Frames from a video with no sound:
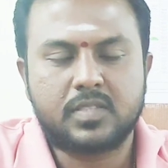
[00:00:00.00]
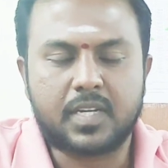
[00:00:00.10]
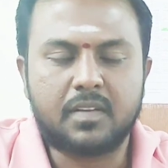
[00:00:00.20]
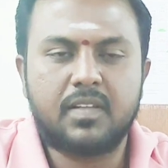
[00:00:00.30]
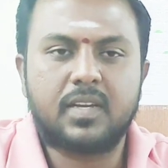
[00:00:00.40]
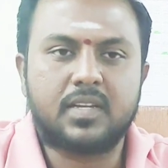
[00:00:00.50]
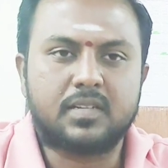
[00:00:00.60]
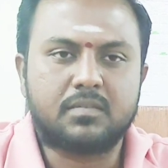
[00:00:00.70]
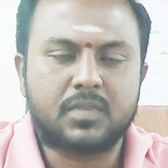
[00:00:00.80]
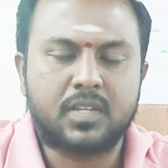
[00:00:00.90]
சர்வேயர்
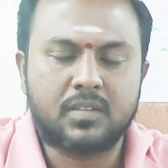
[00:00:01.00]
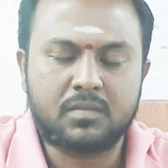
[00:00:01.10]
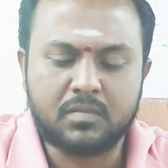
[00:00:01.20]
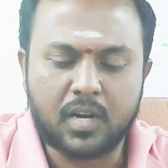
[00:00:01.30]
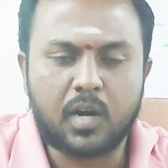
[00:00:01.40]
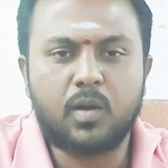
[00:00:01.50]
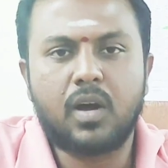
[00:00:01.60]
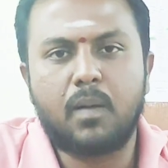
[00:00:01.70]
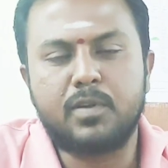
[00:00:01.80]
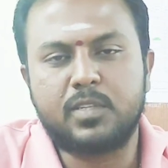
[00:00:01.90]
தாலுகா
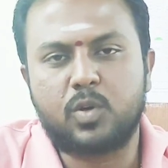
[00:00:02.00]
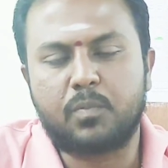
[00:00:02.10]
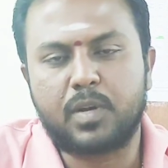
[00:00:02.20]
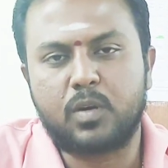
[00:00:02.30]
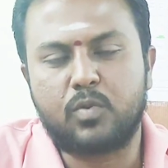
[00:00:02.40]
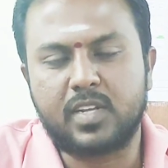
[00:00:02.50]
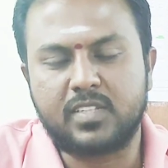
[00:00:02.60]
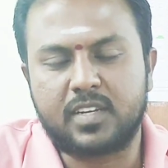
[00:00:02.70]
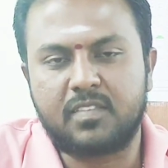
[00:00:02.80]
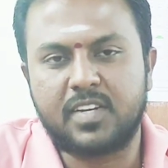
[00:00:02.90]
ஆஃபீஸில் ஒர்க் பண்ணக்கூடிய
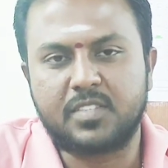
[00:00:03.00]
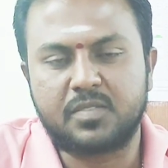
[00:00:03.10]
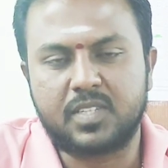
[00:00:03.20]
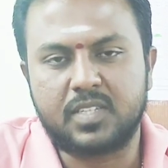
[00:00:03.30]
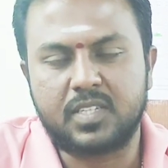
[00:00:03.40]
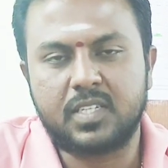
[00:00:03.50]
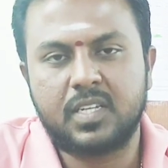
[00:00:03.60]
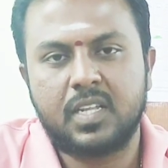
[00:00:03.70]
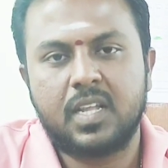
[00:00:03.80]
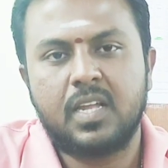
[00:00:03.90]
சர்வேயர்ஸ் வந்து
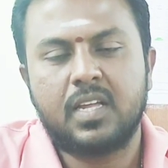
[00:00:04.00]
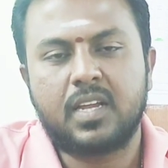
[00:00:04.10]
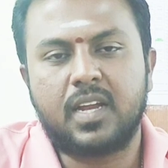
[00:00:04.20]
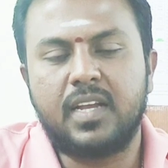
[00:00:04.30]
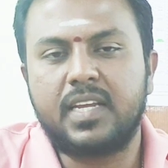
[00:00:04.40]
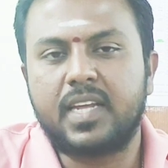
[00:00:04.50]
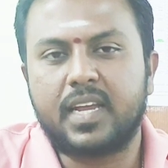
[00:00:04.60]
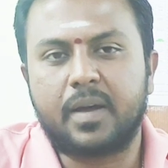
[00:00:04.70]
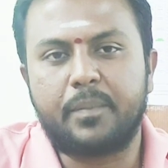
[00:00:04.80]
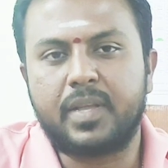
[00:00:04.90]
எண்ணிக்கை
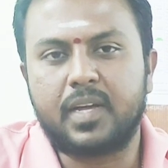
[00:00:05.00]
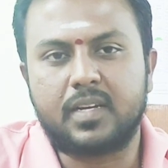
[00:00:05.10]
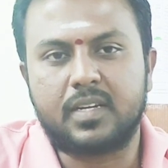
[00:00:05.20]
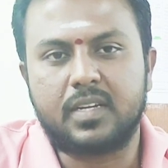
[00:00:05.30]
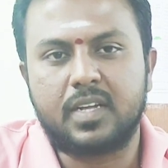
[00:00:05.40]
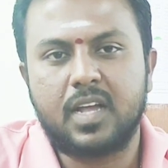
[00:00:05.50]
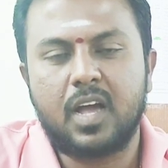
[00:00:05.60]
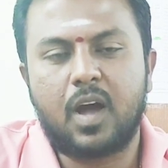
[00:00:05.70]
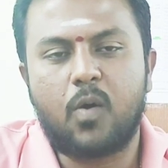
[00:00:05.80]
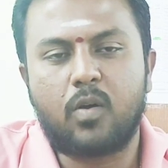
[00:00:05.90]
கம்மியாக இருக்குது
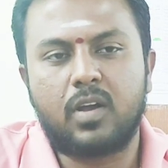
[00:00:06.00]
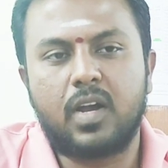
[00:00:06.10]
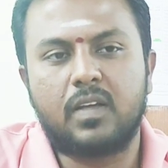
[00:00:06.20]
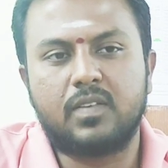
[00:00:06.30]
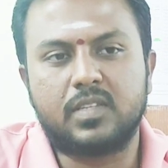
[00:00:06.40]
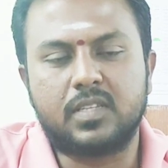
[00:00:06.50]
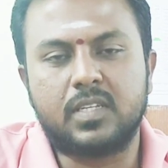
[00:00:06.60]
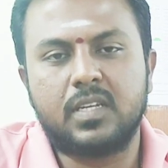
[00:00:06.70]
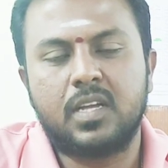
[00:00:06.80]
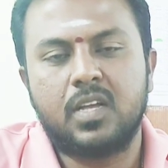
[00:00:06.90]
அவங்களால வந்து
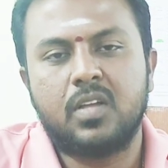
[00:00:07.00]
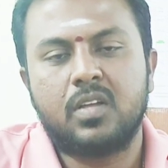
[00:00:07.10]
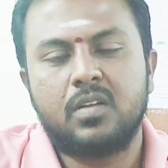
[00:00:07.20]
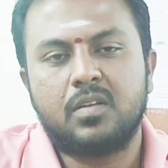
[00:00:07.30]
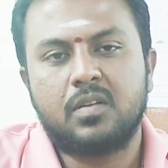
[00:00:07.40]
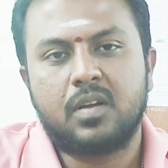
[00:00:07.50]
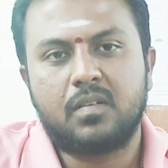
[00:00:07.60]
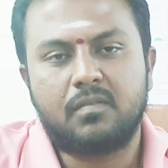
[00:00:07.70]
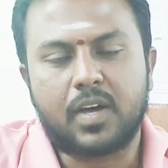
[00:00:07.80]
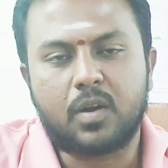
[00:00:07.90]

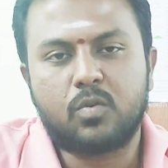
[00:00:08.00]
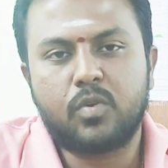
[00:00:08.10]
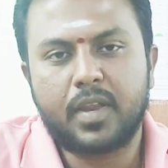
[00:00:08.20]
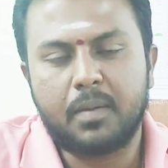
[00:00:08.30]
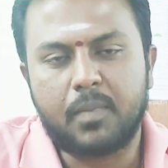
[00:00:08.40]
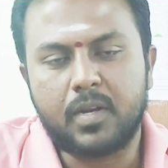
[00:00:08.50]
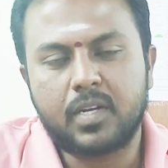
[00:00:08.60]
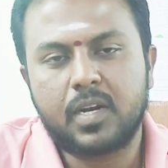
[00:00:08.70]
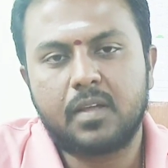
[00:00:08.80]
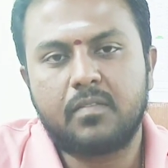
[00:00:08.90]
வரக்கூடிய
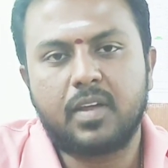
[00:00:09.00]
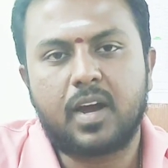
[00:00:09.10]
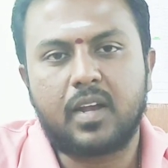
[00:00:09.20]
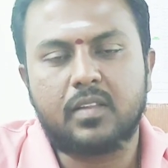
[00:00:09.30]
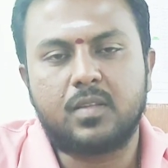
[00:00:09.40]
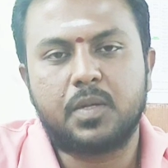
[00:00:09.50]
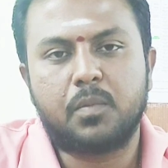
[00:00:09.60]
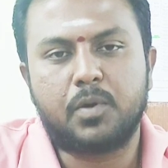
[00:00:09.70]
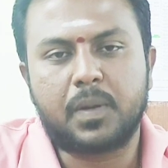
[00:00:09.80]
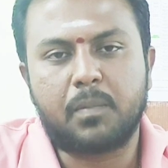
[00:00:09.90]
மனுக்களவே அளந்து
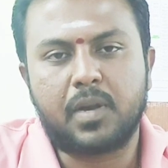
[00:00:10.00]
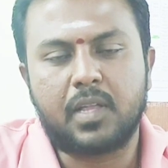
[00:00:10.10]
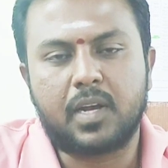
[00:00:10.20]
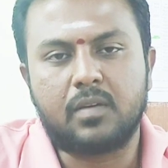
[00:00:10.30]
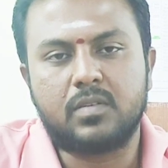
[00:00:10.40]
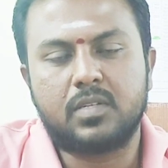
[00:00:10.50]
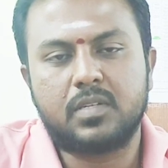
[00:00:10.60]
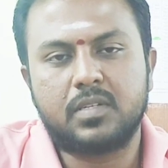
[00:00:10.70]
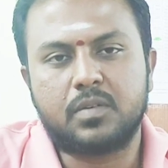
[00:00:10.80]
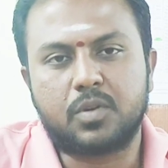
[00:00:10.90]
முடிக்க முடியாத அளவுக்கு
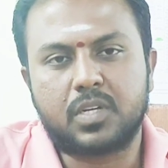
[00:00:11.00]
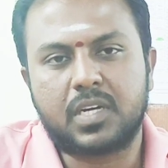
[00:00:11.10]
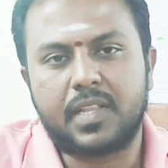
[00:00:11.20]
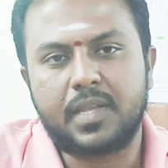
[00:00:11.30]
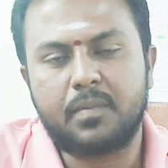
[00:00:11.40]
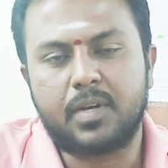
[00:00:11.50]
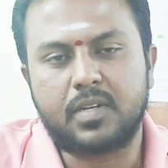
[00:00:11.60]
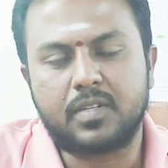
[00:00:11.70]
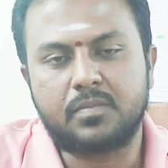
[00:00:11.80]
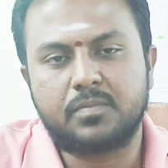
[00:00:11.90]
ஒர்க் அதிகமாக
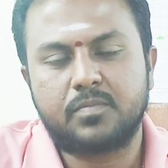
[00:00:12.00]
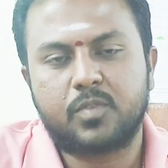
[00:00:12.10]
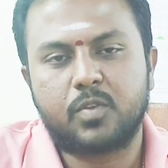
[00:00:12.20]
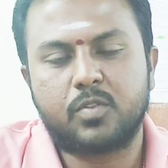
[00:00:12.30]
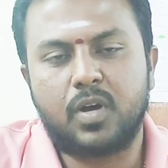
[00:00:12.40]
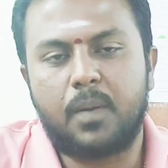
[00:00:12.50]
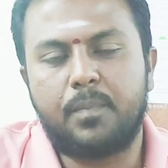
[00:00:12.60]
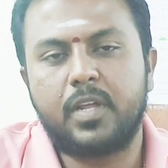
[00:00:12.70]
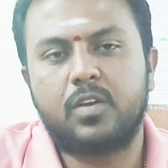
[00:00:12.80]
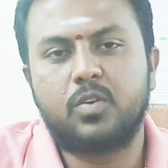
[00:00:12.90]
இருக்குது ஸோ
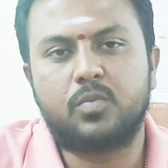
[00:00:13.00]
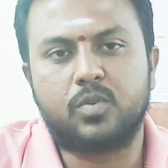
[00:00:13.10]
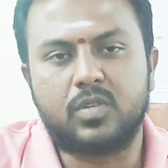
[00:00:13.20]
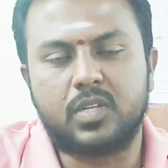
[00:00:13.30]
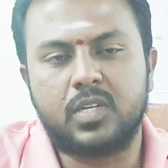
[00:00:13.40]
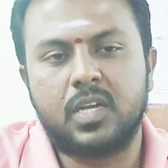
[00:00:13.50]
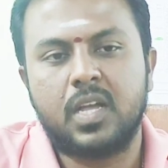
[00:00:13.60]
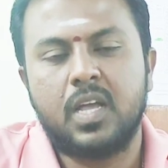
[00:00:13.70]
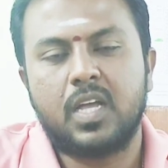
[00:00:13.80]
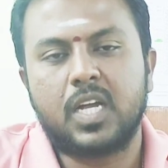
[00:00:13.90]
அப்படி இருக்கும்போது
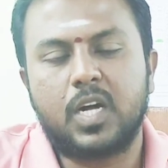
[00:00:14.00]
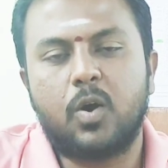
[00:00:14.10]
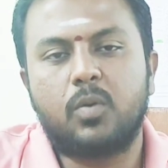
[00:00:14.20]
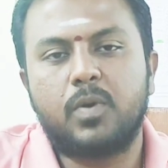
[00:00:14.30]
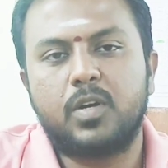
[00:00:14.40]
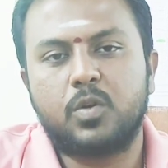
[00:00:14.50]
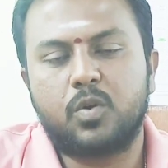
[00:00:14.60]
கவர்மெண்ட்